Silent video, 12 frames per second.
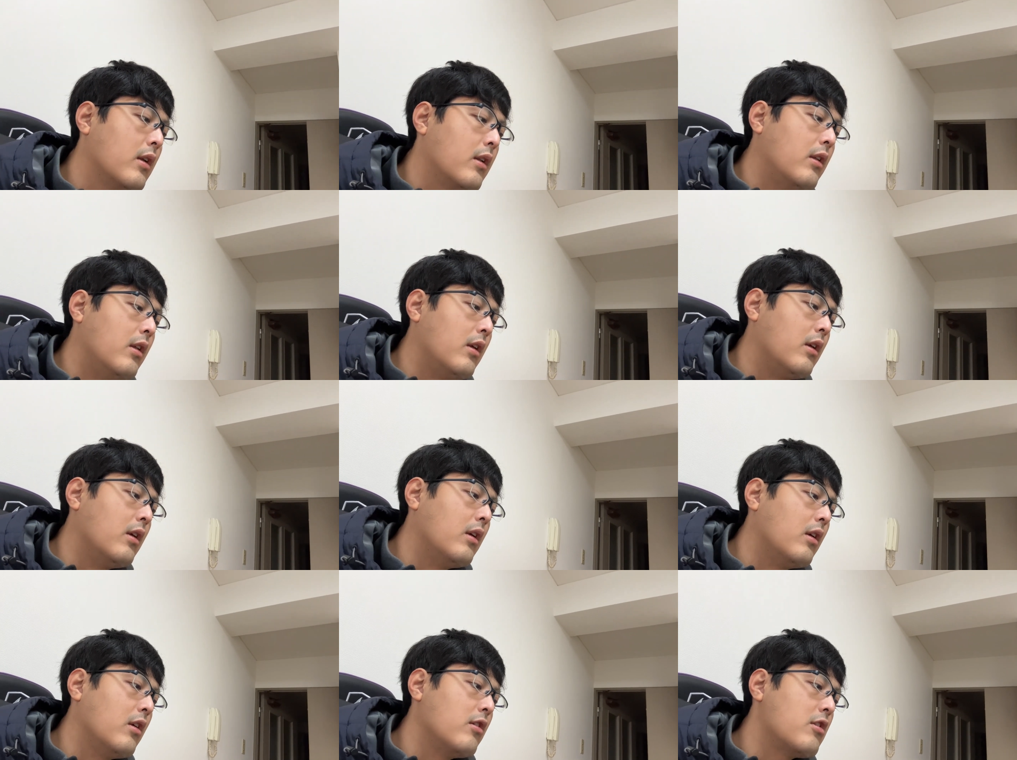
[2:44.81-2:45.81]

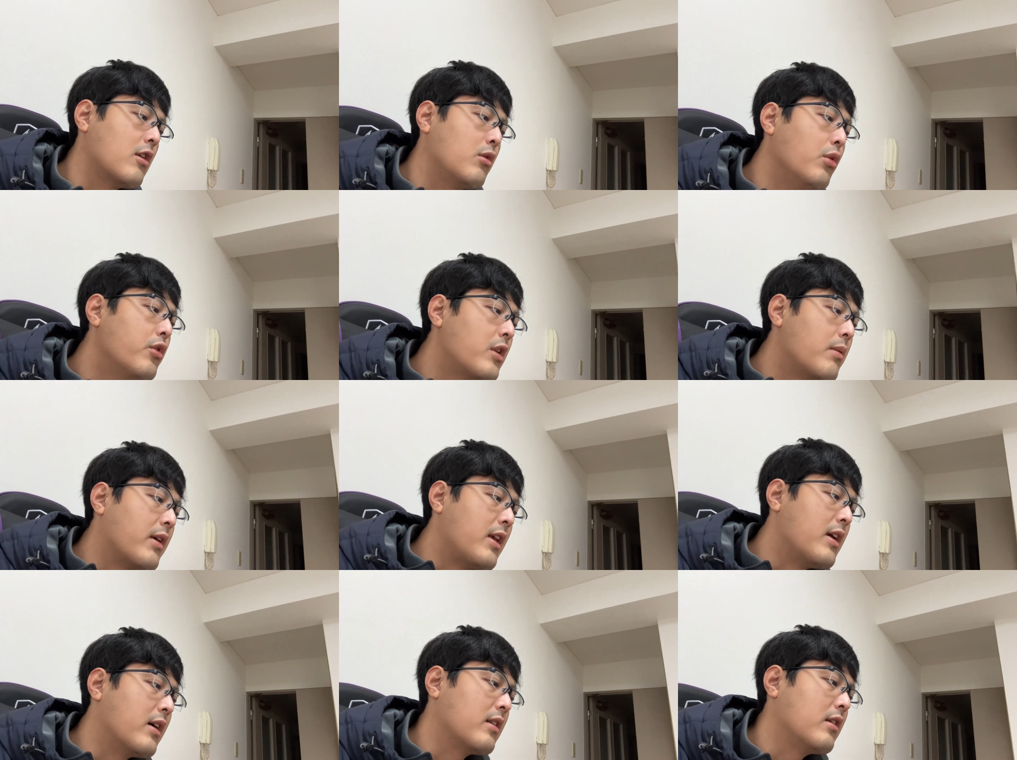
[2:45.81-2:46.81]
でじゃあどうすればいい
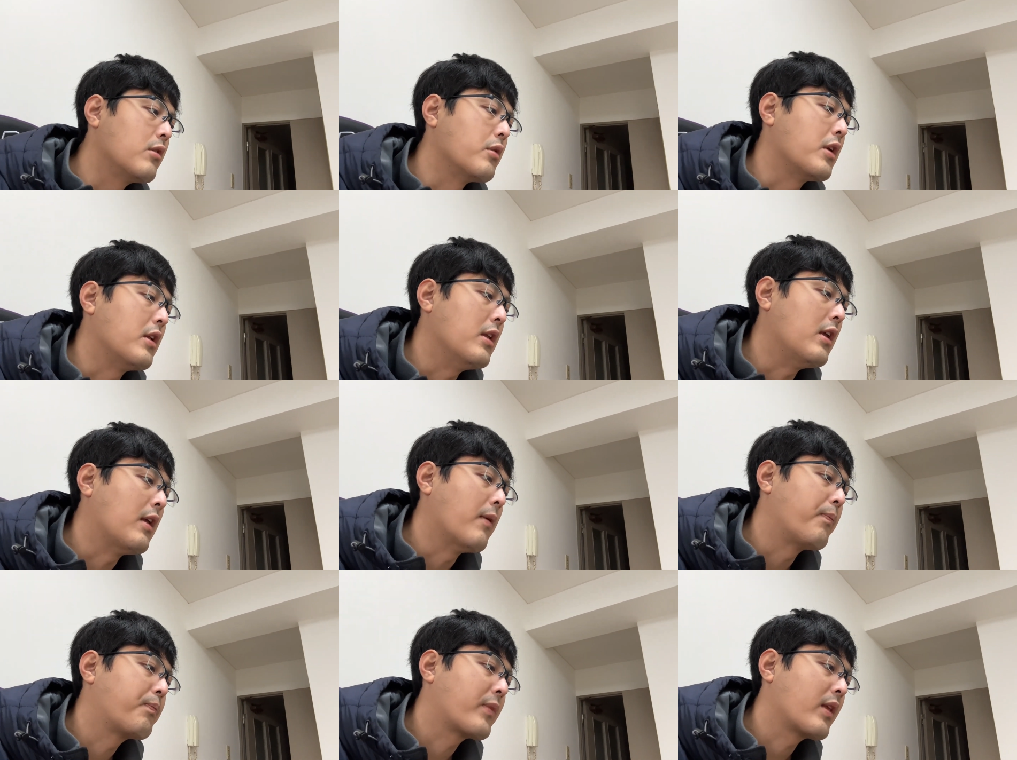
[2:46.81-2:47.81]
かってなった時に、
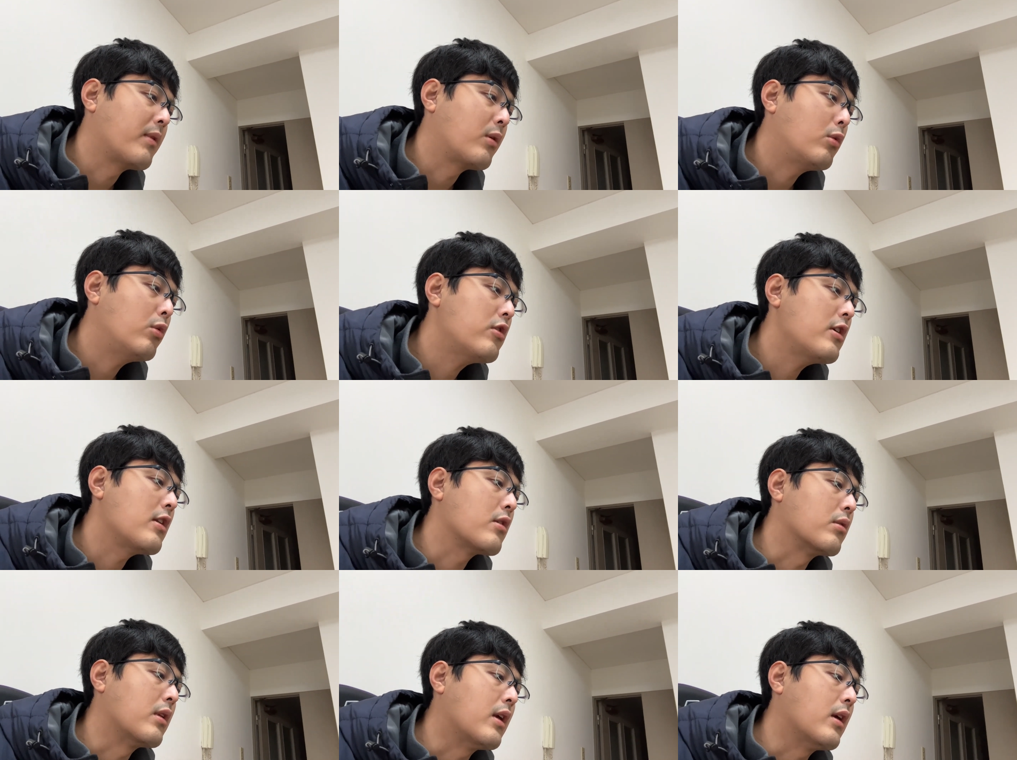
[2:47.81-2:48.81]
まあ、個人の
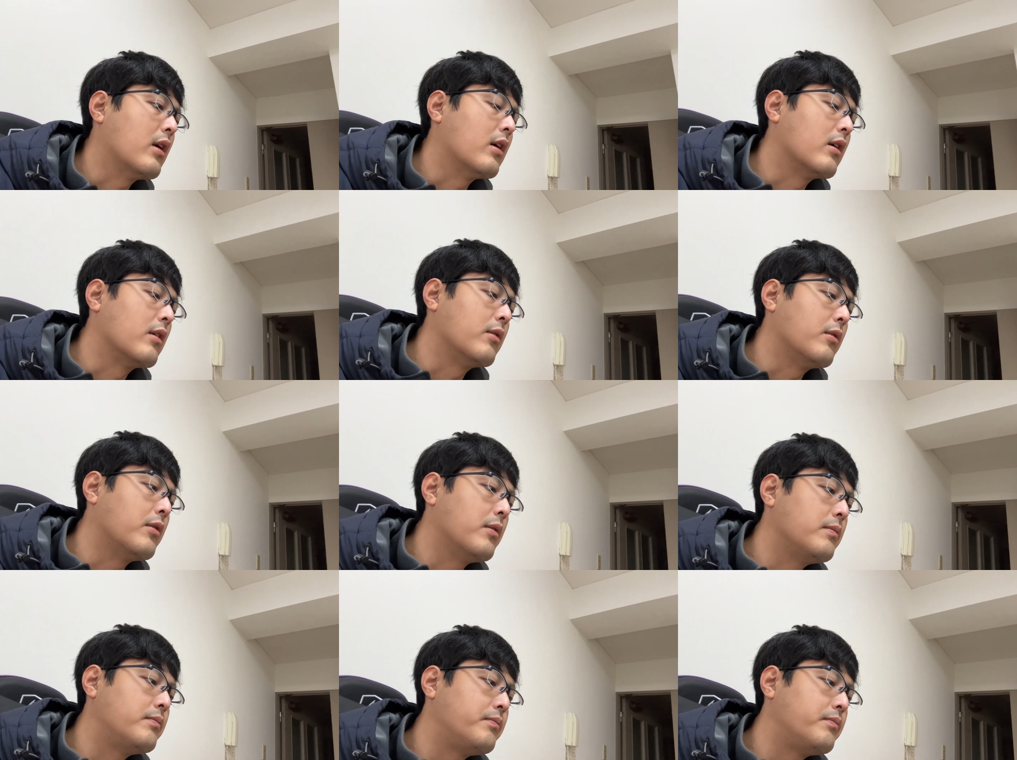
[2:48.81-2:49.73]
ねあの